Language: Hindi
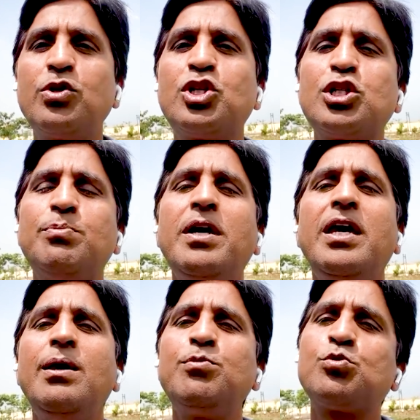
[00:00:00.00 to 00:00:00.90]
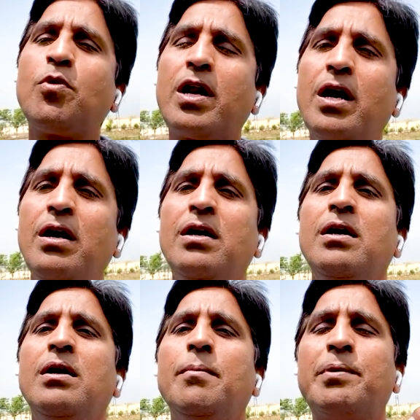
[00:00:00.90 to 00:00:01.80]
और जिसमें एम्स द्वारा
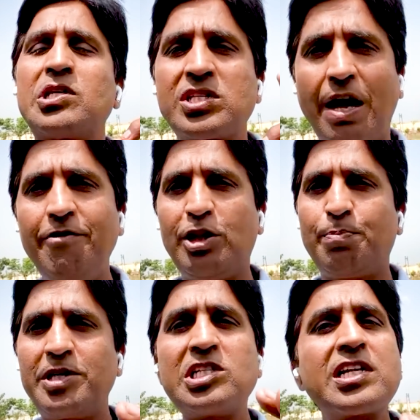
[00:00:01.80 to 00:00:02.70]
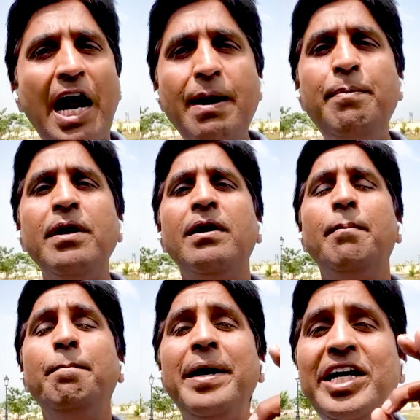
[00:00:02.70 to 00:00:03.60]
प्रस्तावित प्रिस्क्राइब्ड
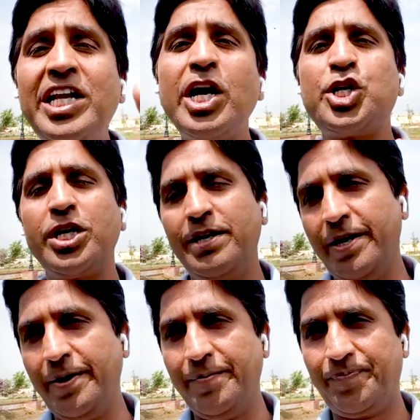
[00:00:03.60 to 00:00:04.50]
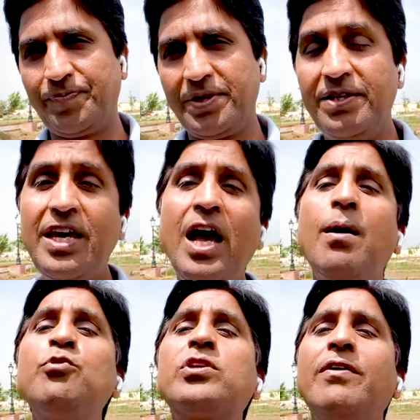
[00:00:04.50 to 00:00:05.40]
मेडिकेशन है ये
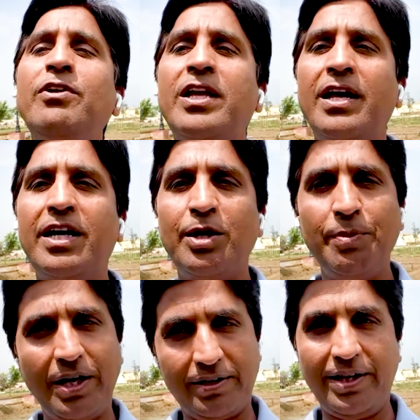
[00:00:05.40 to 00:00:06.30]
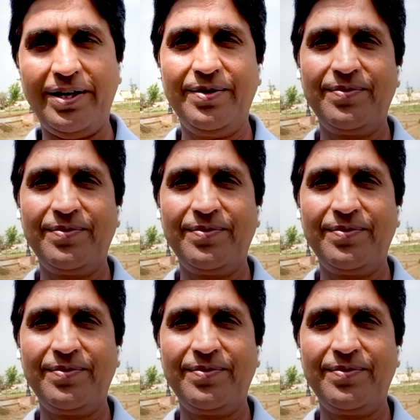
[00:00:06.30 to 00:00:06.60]
हम उस केबिड केयर किट में रखते हैं